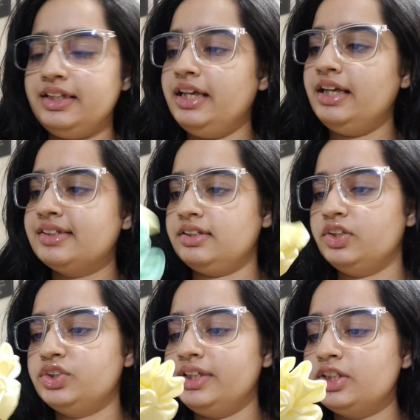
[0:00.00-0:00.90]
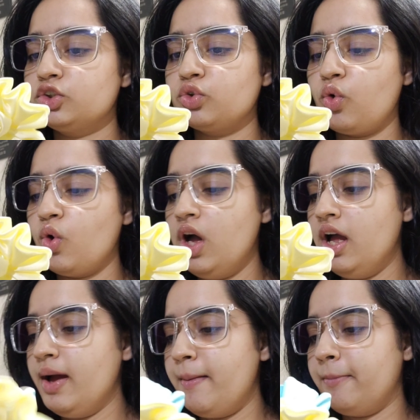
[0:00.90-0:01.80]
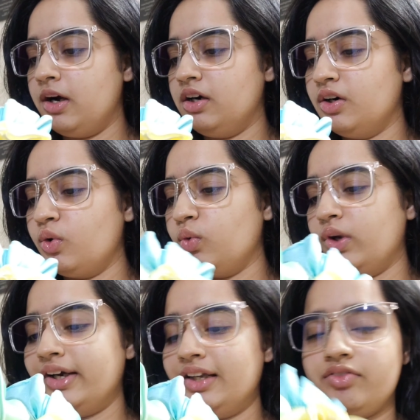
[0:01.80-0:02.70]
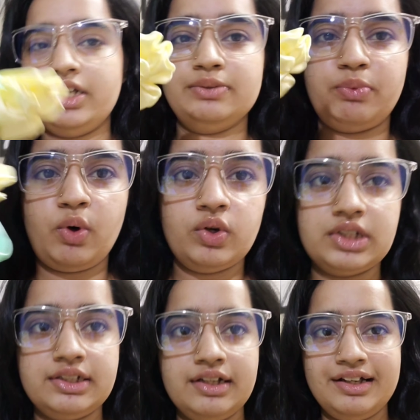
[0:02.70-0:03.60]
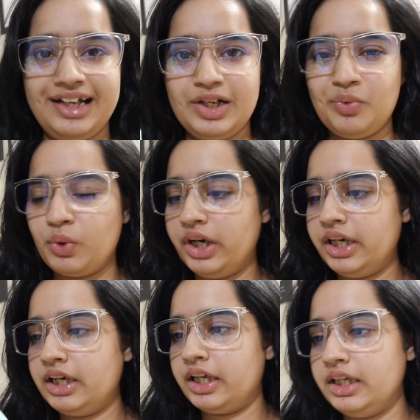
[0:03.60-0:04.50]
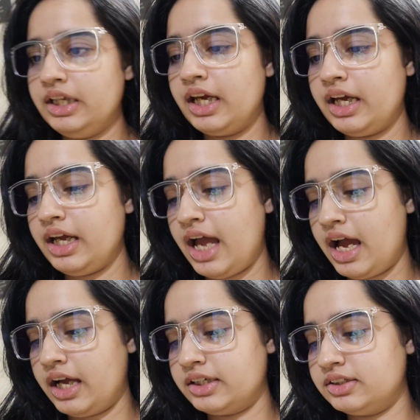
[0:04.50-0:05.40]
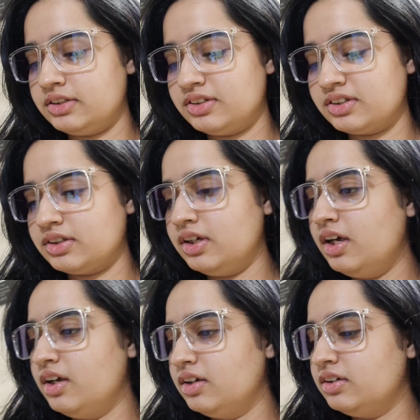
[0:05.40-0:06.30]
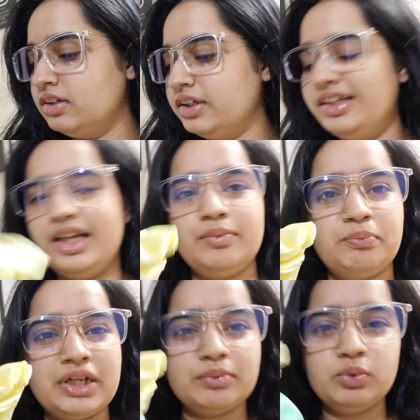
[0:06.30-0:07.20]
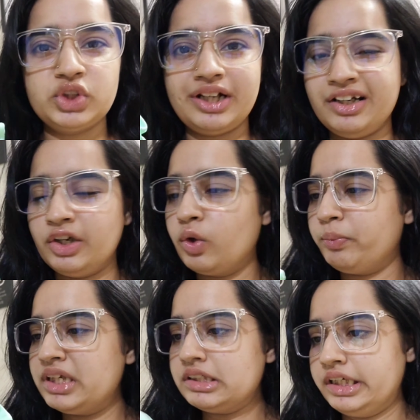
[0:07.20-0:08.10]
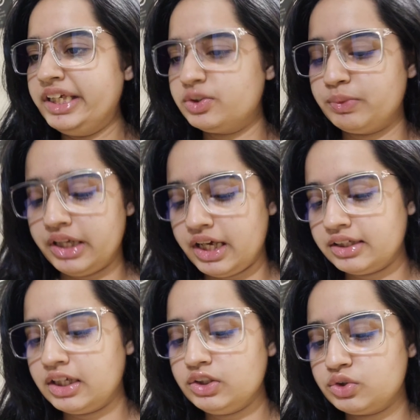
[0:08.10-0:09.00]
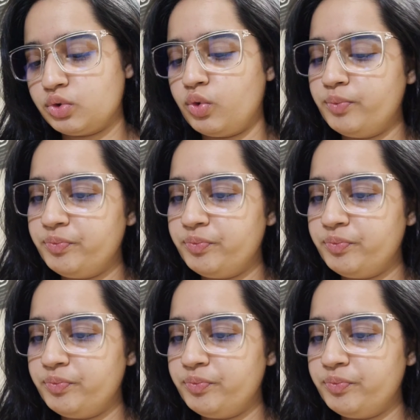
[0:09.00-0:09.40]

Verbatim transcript: तीन स्क्रंचीज सो so, क्वालिटी वाइज बहुत ज़्यादा ग्रेट क्वालिटी नहीं है एंड ये बट मुझे टेन टेन रुपीज़ ईच मिल गया था सो